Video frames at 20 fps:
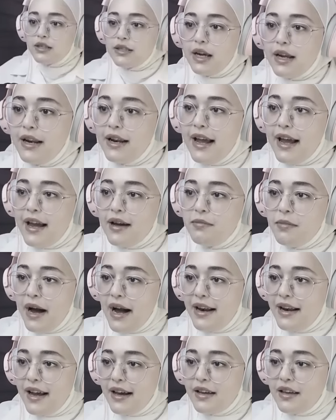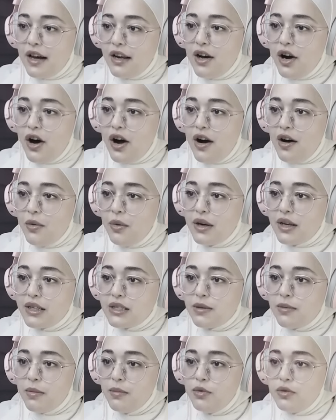تعالي مالك الو ولك
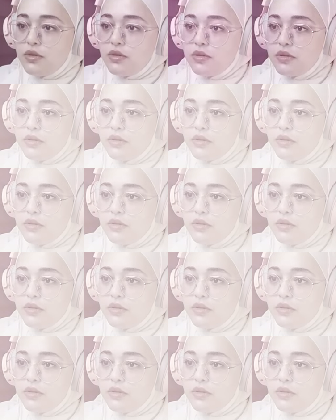بموت